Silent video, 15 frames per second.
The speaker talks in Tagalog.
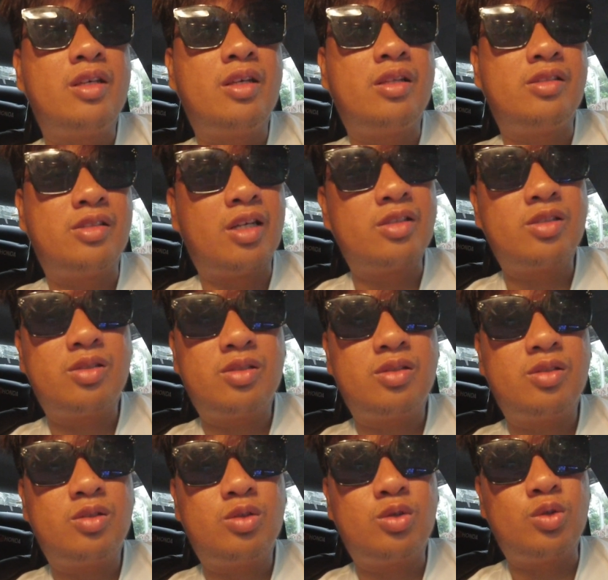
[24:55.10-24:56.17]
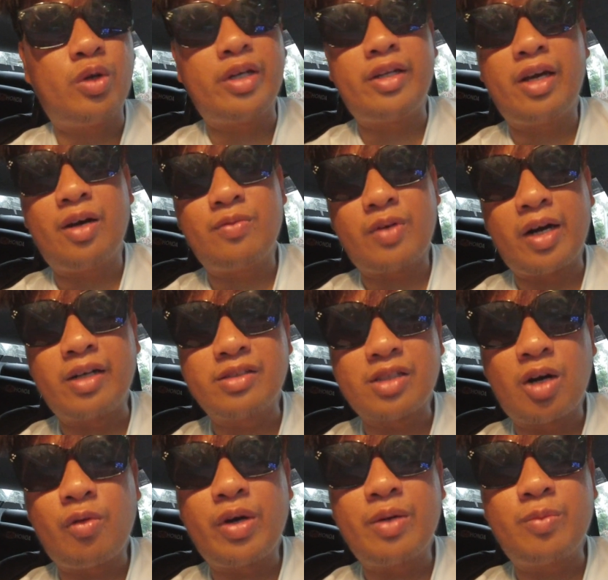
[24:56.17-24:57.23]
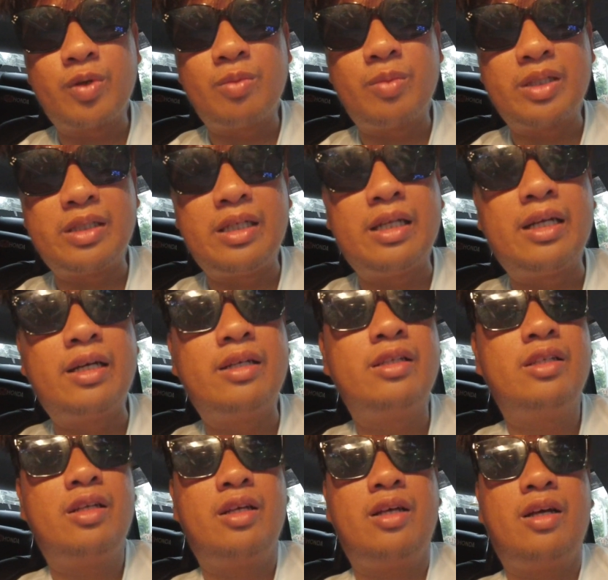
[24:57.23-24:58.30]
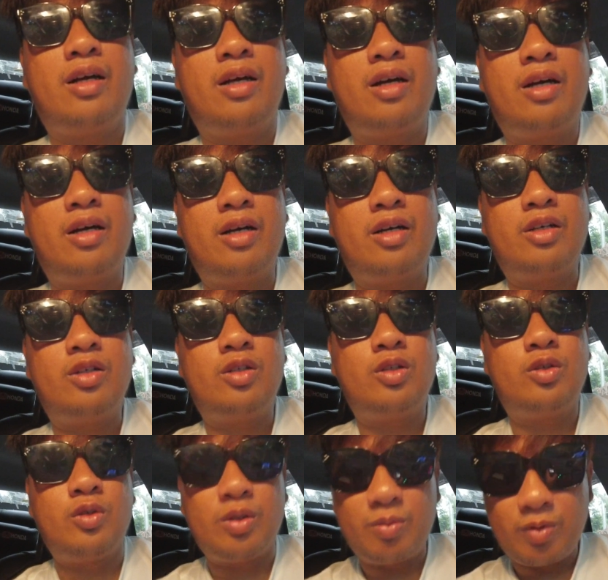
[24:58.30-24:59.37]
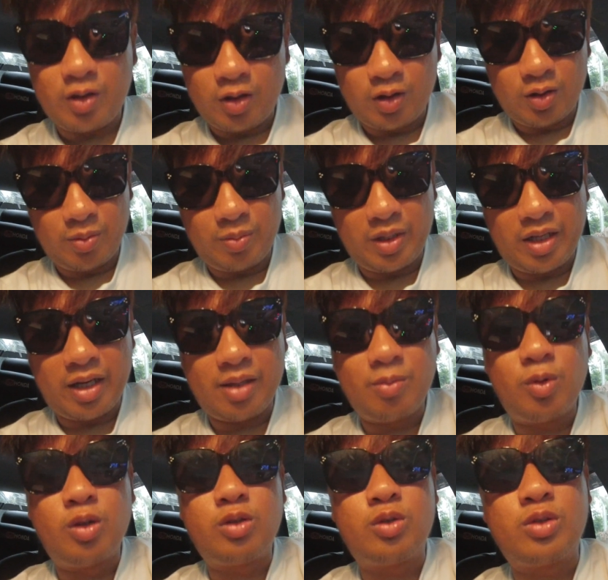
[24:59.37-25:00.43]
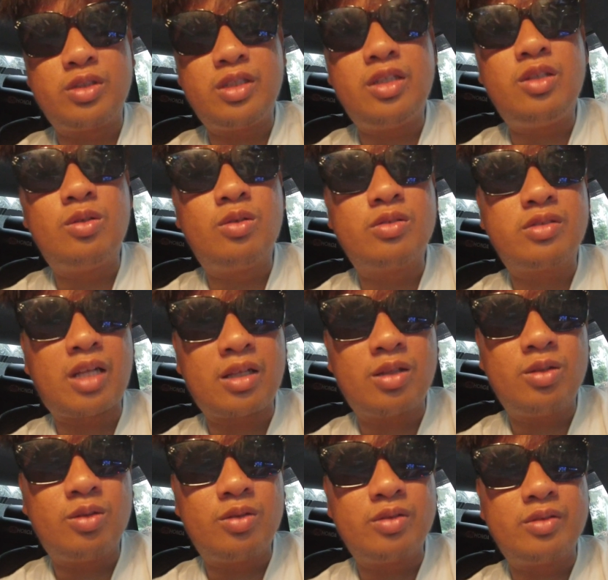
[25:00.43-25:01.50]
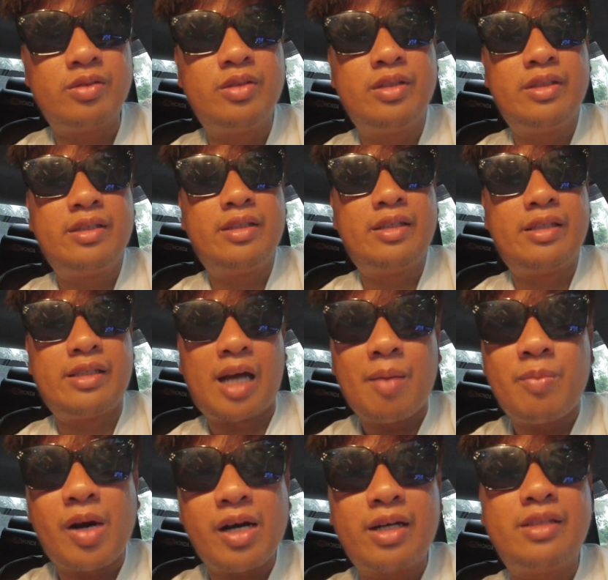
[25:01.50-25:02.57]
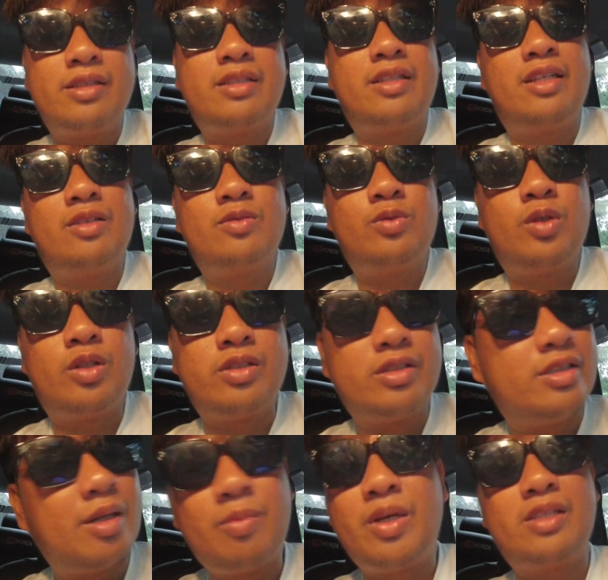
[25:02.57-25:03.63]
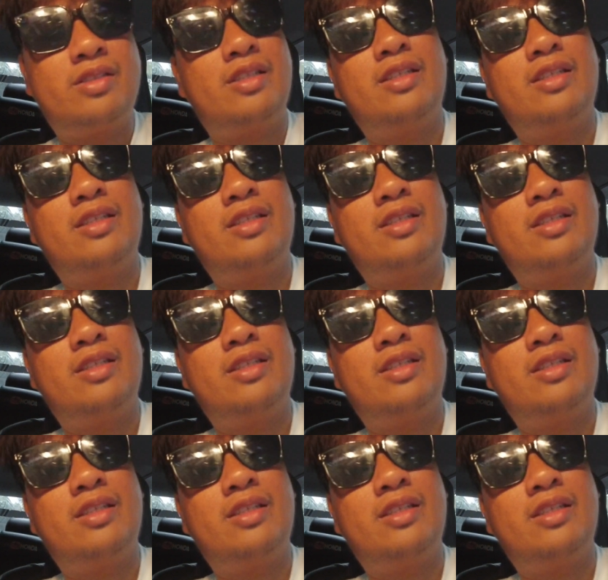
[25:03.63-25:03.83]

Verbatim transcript: in just 2 and a half hours away from Manila uh, you'll, you'll be able to see yung tatlong napakaganda nilang falls the best